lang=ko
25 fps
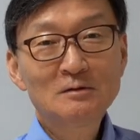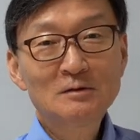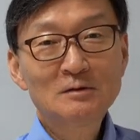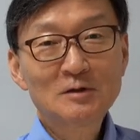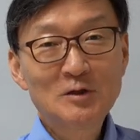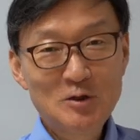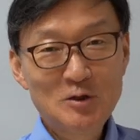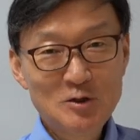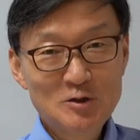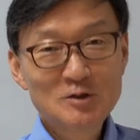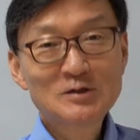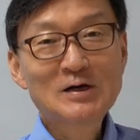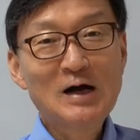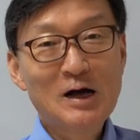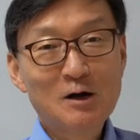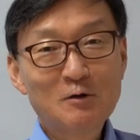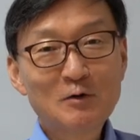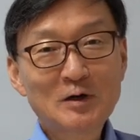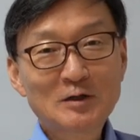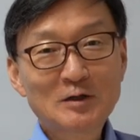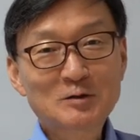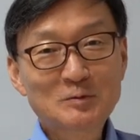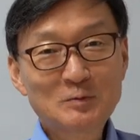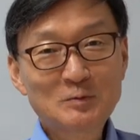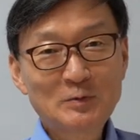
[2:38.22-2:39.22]
기준을 갖고
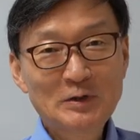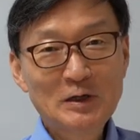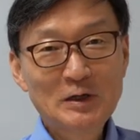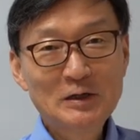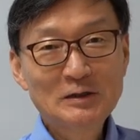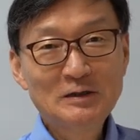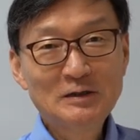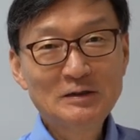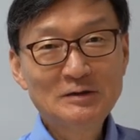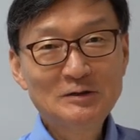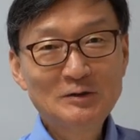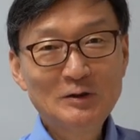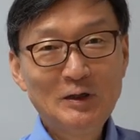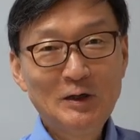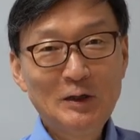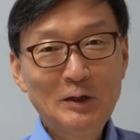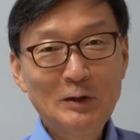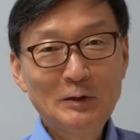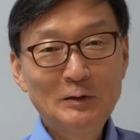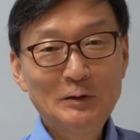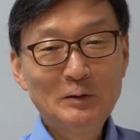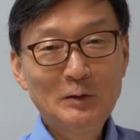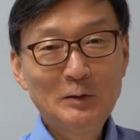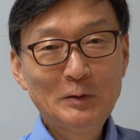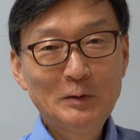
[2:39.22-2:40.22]
왔습니다.
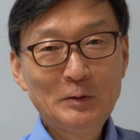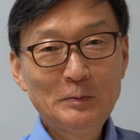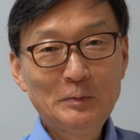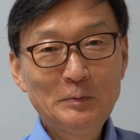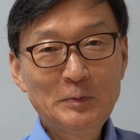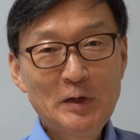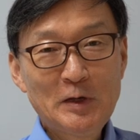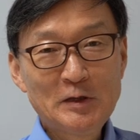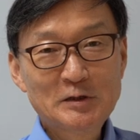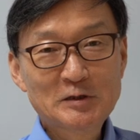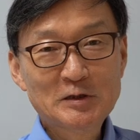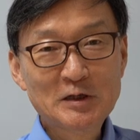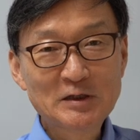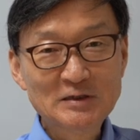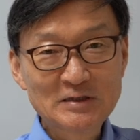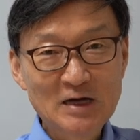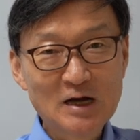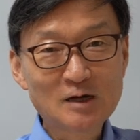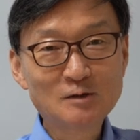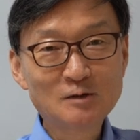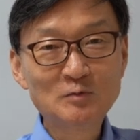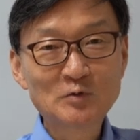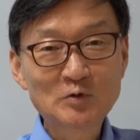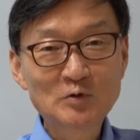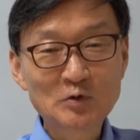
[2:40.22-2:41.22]
베이징의
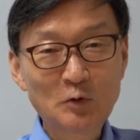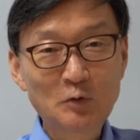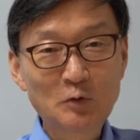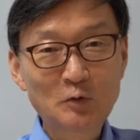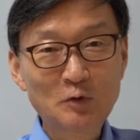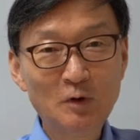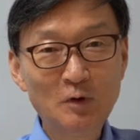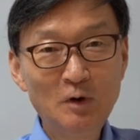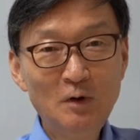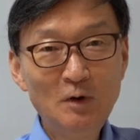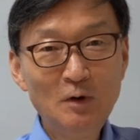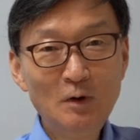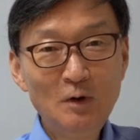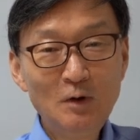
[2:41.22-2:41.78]
자금성으로.